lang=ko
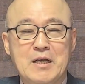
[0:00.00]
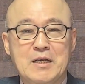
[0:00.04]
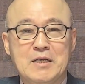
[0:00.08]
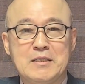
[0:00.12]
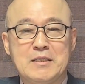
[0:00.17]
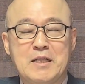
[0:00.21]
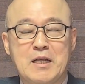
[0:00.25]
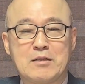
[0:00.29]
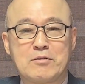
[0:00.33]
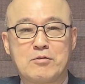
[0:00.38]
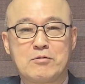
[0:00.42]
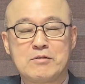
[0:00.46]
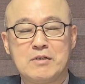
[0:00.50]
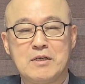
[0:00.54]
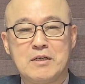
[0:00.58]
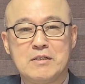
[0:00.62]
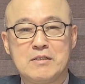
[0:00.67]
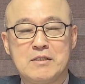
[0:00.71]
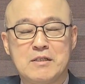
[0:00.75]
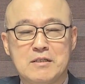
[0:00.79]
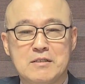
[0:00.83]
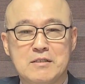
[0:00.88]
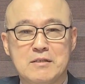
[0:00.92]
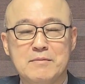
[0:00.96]
이
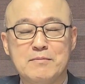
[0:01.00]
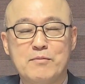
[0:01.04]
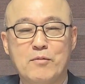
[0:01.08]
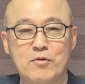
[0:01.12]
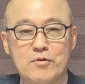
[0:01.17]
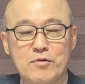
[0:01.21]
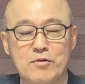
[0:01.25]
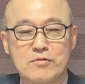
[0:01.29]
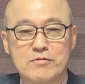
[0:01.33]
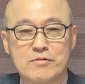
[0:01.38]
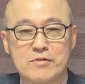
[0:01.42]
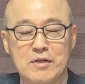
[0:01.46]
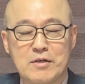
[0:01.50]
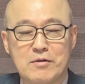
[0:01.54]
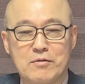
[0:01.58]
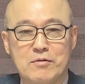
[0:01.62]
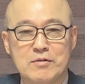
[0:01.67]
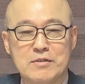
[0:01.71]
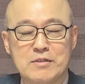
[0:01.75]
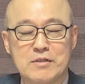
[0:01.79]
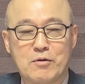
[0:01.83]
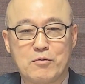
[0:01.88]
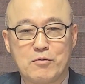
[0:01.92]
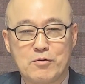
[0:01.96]
대통령이 직접
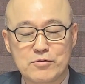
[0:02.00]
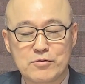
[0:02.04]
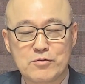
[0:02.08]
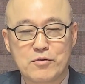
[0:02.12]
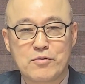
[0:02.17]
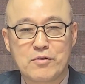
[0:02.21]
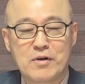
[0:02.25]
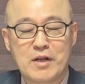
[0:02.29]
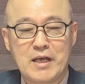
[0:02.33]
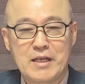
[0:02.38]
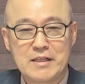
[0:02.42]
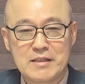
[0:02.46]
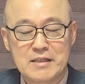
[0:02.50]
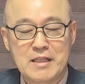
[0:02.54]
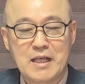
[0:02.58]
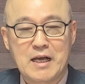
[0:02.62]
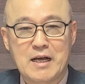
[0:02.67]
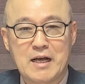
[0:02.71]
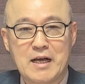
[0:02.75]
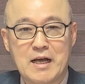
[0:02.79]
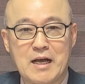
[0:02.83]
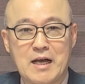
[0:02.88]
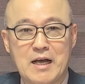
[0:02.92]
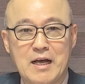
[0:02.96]
모욕죄로 이제 고소를
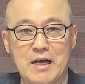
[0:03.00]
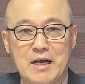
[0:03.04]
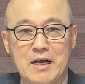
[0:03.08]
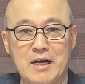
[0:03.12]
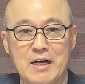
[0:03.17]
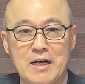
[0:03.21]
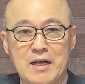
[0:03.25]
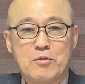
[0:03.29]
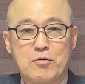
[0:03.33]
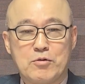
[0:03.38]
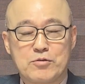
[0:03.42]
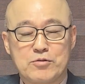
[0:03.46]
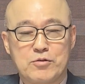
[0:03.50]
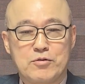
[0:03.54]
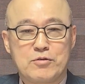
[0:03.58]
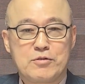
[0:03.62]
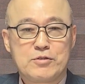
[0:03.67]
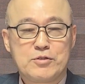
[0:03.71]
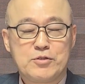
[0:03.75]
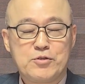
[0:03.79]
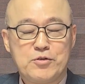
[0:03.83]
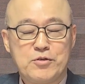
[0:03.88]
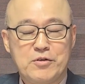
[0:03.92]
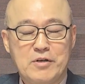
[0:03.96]
했다가
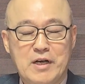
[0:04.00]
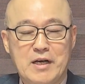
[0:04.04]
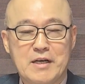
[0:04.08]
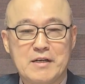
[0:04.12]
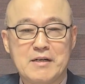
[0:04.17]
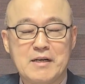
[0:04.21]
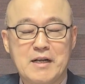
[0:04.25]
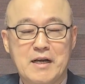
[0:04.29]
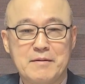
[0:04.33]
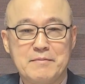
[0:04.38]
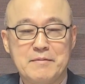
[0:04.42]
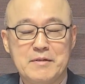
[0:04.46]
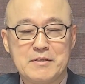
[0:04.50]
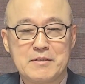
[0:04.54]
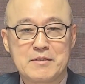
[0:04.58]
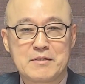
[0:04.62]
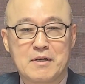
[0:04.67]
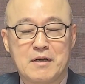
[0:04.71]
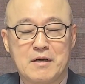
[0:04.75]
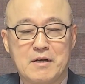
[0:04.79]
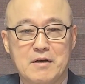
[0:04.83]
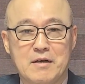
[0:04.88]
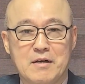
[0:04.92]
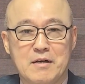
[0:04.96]
고소를 취하를
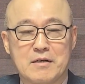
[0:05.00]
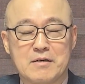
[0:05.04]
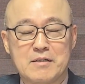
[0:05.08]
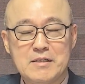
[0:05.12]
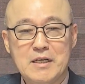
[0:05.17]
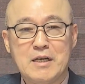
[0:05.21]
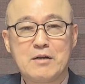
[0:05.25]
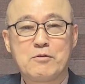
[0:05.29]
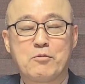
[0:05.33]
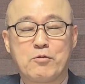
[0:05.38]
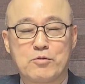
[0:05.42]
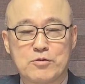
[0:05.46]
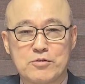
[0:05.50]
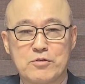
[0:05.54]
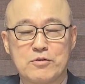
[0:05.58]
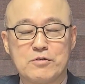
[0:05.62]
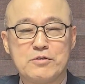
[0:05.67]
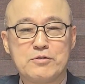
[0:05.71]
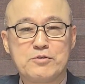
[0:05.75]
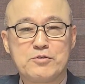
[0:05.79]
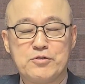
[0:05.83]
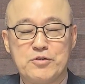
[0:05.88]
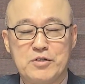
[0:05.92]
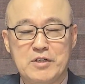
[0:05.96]
하면서 그냥
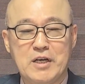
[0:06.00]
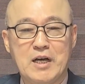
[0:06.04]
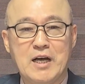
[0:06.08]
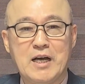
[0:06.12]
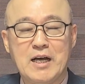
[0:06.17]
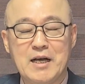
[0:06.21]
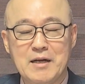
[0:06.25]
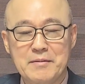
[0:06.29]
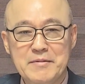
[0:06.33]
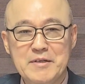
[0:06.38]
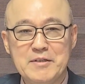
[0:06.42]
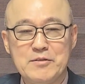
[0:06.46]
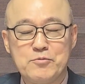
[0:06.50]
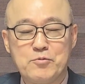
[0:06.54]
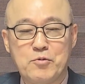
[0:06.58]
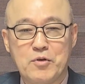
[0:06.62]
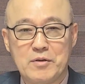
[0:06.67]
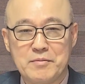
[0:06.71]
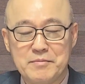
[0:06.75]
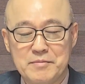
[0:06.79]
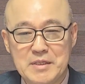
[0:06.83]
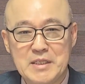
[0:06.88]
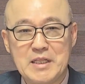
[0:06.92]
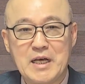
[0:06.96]
고소를 취하하면
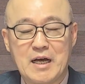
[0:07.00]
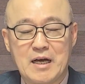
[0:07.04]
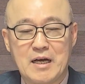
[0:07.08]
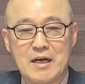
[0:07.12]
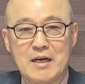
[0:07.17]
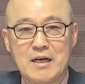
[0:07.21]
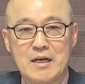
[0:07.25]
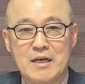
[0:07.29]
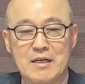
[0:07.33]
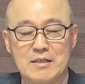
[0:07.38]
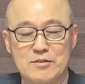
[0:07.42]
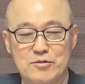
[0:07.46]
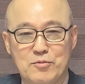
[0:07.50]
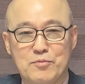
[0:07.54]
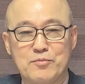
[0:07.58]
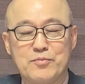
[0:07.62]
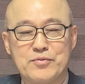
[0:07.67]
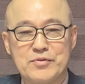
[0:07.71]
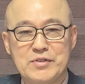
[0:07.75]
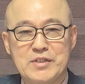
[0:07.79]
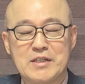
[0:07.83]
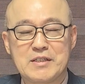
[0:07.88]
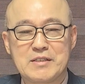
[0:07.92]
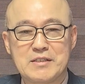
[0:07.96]
됩니다. 아, 좀
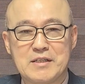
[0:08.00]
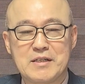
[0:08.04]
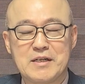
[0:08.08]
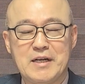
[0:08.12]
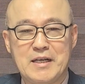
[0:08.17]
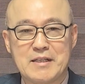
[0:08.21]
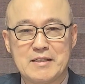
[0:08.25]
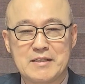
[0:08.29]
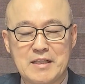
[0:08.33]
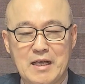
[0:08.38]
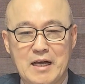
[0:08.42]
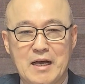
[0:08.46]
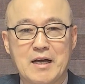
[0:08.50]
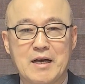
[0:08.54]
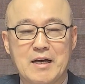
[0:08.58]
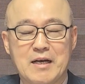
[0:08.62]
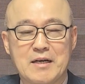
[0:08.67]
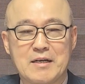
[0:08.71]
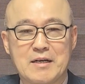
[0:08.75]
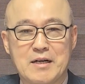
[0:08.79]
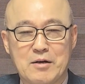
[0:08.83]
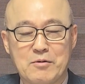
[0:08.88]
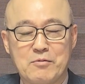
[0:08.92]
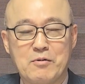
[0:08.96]

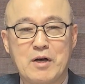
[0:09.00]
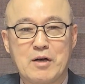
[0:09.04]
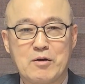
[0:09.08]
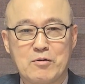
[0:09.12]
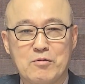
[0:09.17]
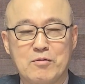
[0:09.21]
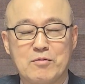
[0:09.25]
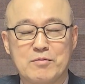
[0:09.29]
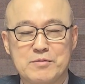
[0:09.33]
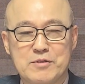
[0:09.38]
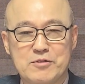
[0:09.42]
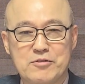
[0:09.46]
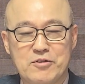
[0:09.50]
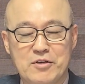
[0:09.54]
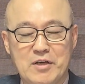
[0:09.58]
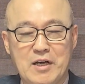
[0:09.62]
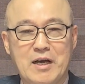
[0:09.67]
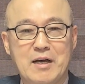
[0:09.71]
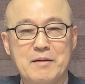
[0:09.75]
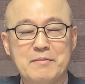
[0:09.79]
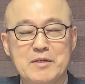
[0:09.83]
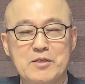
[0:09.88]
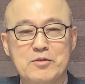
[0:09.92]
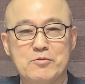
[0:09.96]
부적절했다라고 하고
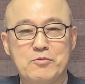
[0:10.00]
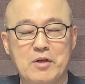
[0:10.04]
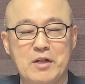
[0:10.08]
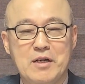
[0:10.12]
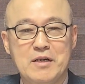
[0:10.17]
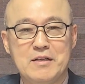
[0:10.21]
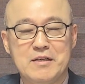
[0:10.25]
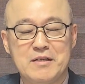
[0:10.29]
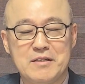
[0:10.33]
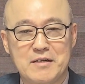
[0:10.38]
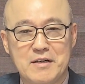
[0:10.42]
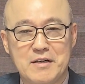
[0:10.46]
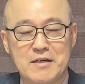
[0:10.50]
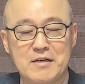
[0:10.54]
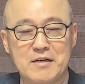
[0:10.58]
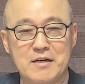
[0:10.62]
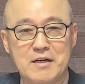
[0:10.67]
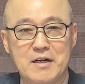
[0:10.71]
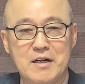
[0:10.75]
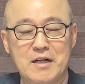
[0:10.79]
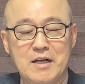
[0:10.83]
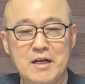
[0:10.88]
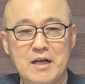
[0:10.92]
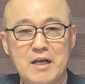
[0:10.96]
취하하면 될 일을
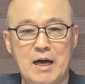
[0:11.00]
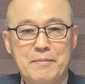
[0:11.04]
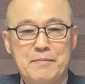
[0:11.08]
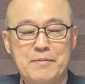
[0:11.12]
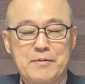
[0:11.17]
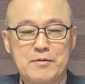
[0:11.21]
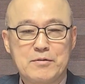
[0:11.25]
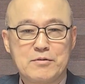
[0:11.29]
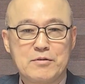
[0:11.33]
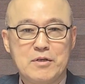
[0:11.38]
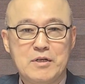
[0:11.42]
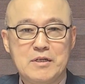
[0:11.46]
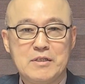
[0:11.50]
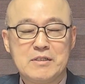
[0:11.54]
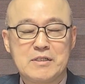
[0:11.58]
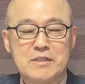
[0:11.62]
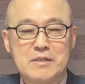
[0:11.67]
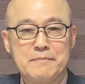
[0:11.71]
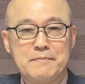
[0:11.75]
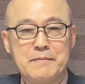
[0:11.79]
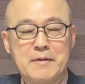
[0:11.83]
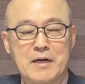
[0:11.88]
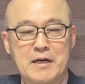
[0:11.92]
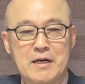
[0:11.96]
앞으로도 이런
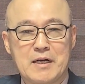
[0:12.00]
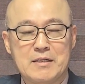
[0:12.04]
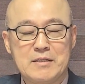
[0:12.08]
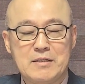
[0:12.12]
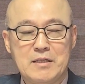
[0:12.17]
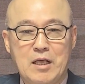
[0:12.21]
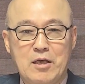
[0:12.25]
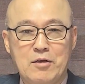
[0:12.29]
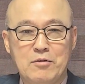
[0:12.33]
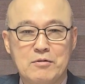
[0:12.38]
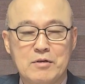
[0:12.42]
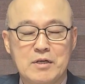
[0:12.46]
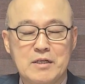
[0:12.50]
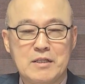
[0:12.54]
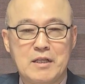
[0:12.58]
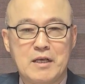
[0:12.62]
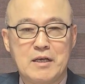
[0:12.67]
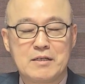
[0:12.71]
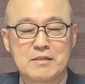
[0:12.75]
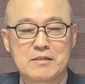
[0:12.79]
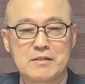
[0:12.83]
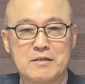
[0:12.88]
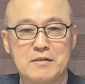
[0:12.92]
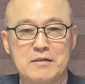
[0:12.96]
심각한 내용에
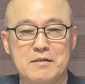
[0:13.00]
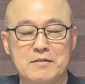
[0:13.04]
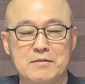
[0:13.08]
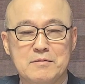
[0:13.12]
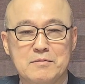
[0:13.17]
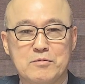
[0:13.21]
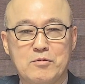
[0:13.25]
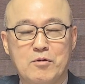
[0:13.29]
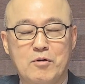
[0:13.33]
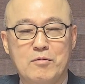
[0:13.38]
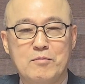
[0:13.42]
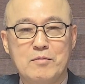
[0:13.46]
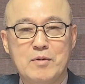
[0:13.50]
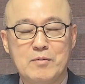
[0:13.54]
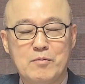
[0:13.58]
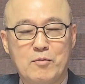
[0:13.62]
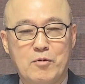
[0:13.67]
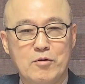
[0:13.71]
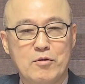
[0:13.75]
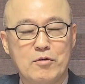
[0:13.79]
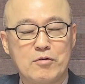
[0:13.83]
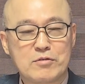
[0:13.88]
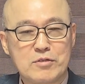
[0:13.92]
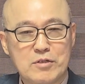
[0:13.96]
대해서는 또 뭐
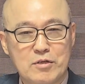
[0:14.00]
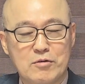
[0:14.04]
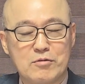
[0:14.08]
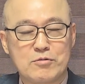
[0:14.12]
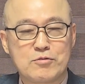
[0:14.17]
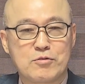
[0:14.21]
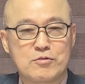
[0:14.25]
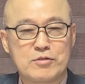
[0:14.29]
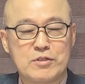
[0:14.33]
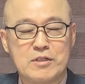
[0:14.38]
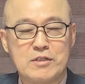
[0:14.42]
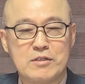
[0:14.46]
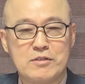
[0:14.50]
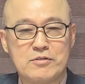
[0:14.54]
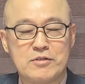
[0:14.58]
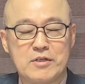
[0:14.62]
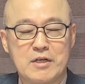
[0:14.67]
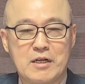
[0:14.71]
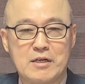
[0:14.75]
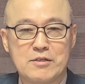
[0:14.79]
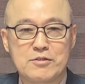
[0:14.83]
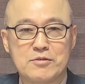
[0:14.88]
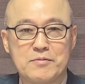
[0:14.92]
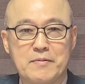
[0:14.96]
모욕죄로 조치를
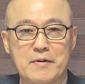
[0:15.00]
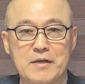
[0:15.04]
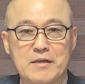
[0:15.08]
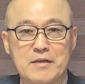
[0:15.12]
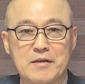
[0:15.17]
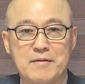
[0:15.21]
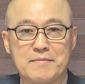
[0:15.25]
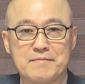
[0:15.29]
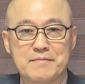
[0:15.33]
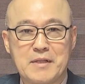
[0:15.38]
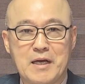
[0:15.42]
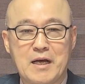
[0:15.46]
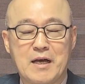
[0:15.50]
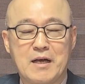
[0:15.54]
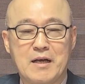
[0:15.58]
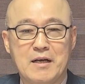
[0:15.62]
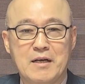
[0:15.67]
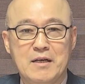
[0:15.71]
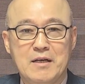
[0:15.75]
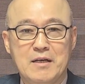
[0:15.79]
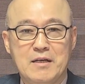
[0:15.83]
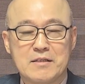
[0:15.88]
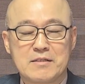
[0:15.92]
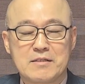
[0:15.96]
취할 수밖에 없다.
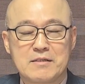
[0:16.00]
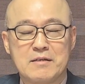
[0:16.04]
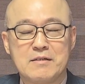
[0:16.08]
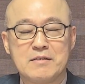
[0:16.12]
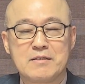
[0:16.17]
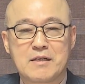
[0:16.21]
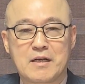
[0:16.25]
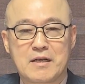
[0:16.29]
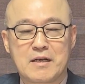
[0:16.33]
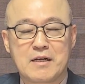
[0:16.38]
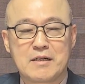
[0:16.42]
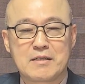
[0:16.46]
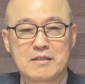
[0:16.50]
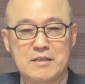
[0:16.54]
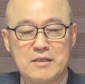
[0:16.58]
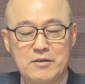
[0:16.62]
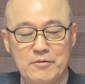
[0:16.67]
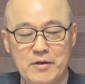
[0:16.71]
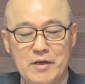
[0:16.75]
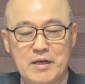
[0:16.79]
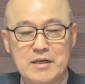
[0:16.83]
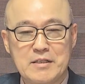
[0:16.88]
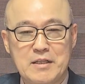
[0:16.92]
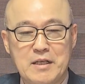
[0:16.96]
성찰할
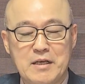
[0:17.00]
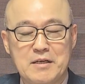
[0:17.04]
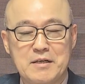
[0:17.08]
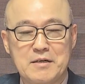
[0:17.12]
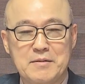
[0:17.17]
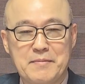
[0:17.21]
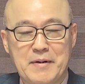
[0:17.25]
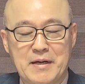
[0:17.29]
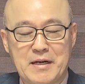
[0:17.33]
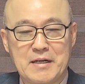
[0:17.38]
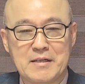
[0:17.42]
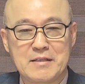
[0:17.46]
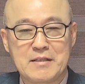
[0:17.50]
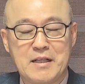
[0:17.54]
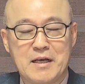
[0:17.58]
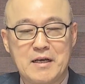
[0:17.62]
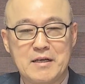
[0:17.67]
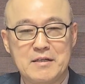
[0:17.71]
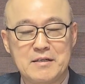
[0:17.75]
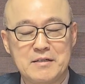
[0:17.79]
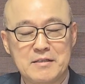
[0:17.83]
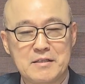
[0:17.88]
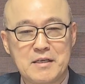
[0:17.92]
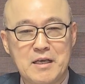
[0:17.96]
기회가 되기를 바란다.
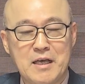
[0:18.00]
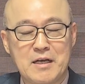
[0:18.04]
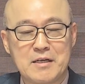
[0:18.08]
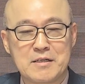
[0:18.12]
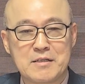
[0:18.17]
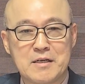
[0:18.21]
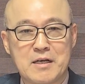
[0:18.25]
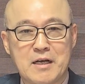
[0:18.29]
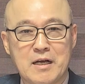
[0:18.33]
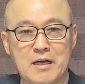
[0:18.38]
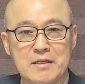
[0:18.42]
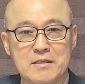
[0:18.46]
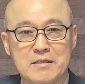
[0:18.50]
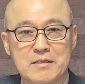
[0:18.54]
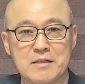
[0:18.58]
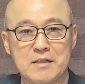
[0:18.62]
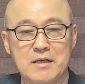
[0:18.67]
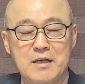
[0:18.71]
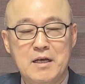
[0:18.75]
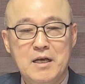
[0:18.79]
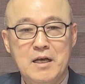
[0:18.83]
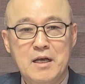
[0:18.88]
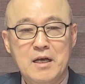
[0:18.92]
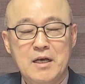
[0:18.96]
이렇게 하니까
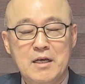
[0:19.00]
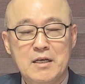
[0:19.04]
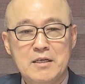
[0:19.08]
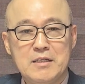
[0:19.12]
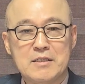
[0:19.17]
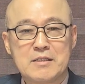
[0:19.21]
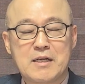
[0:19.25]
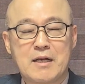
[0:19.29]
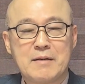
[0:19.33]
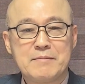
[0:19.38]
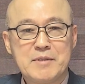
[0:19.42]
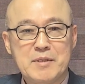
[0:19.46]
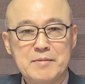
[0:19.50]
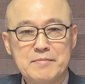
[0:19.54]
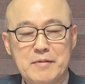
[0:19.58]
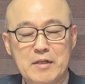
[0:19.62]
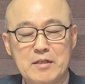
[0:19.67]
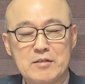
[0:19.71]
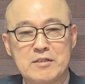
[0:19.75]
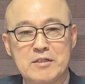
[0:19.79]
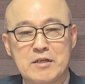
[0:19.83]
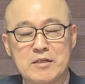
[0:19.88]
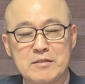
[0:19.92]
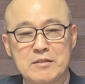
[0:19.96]
이
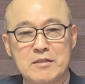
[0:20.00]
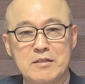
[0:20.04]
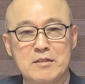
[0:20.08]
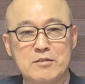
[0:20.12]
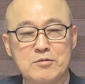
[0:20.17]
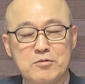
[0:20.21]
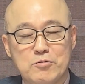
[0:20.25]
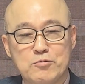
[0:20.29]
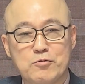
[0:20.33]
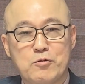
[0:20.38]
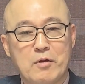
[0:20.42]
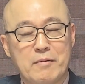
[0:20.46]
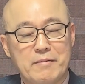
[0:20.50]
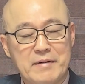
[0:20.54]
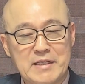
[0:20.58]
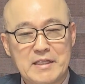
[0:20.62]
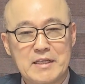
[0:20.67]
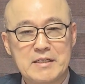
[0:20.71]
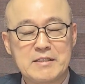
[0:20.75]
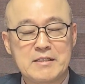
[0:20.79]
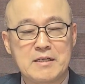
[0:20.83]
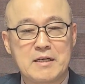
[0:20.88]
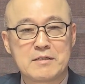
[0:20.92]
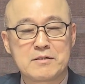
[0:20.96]
30대 청년이 또
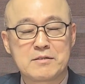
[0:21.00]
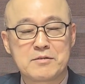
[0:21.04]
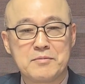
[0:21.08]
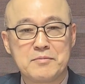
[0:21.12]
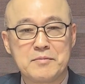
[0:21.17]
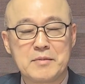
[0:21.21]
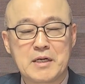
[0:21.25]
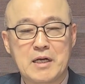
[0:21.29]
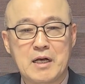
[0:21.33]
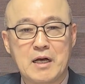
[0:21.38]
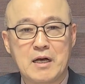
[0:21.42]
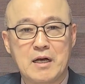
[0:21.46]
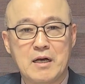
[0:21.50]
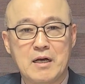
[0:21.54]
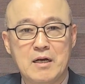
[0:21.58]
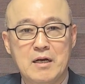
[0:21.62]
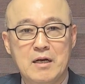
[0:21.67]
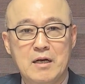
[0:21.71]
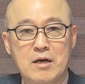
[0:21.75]
되받았지 않습니까?